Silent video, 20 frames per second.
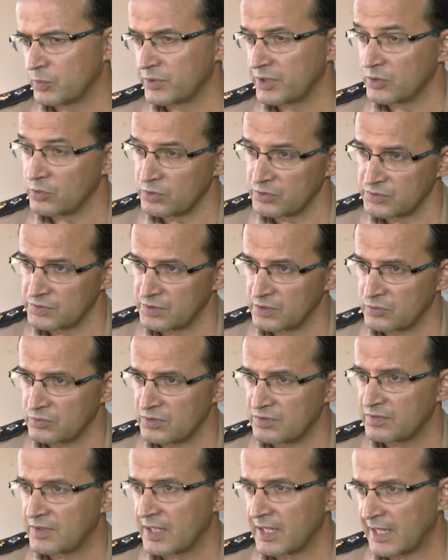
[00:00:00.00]
porque todos estão
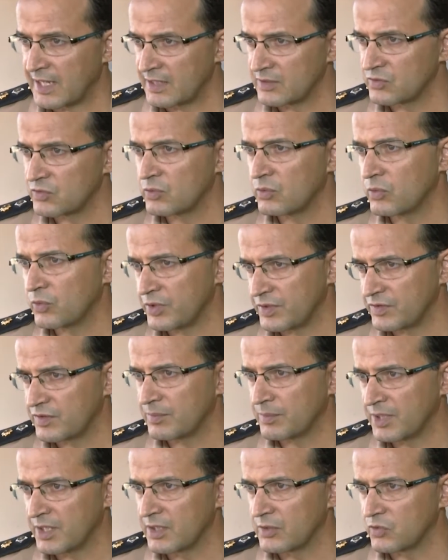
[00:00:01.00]
nivelados com
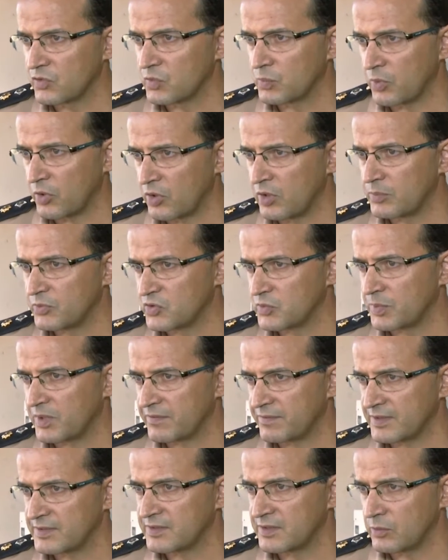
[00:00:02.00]
conhecimentos próprios
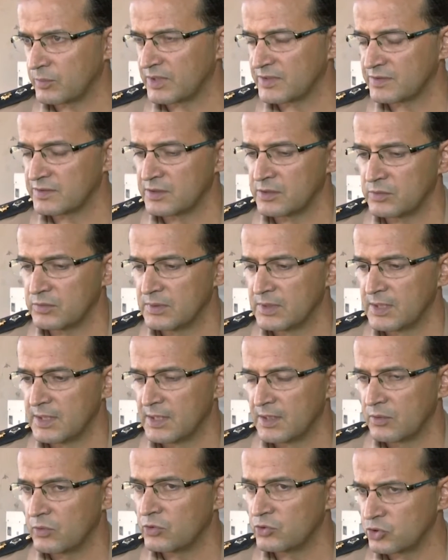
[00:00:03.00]
para fazer uma ação
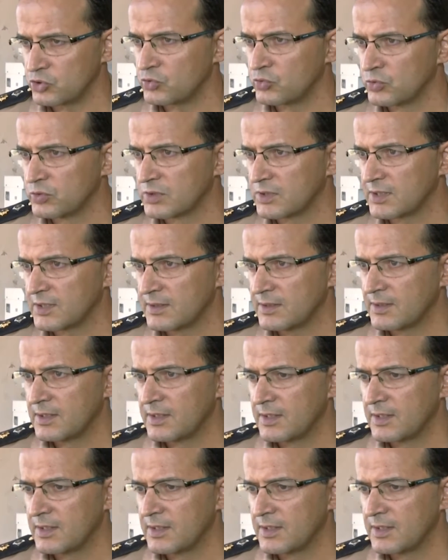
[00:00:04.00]
conjunta,